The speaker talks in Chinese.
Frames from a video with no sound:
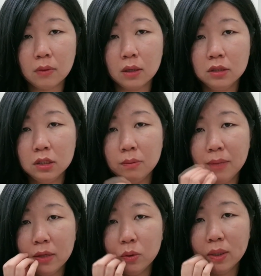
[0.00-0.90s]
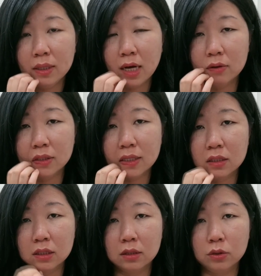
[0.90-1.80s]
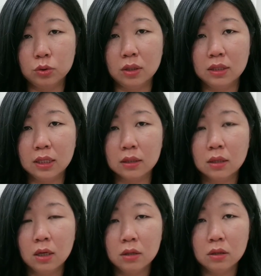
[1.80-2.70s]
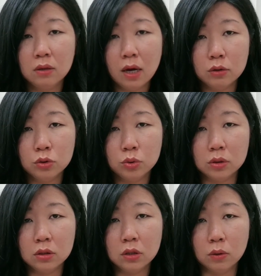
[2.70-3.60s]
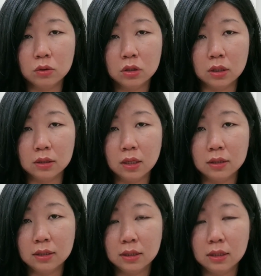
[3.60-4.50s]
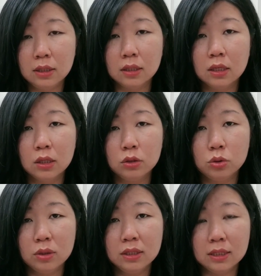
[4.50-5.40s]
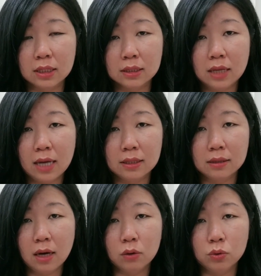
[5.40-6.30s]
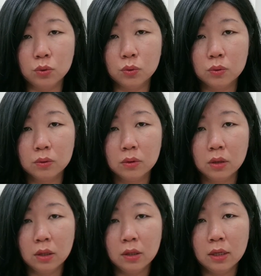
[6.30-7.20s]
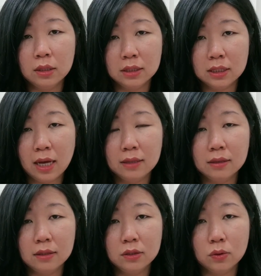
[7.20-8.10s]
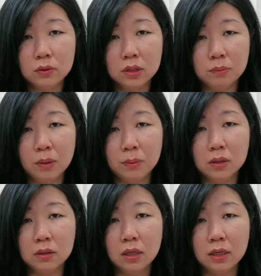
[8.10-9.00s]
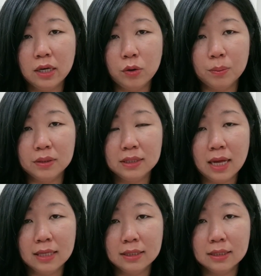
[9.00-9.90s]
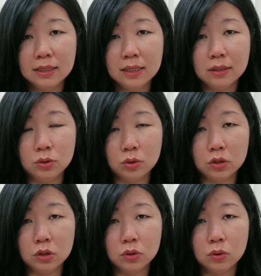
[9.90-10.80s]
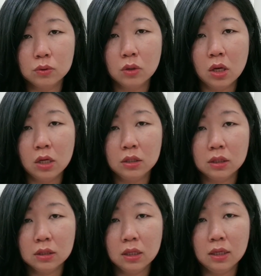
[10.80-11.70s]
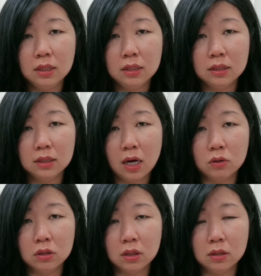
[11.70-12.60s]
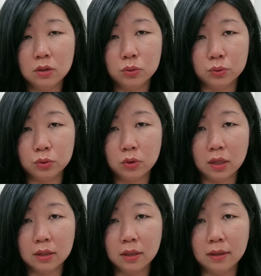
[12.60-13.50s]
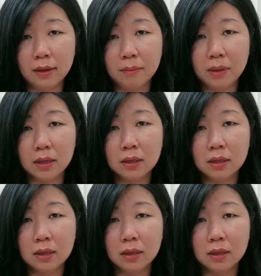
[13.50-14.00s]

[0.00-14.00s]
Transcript: 是面对挑战时的决定，都要寻求神的心意，遵行他的道路。亲爱的弟兄姊妹们，让我们在今天的学习中，深刻意识到神的主权和怜悯，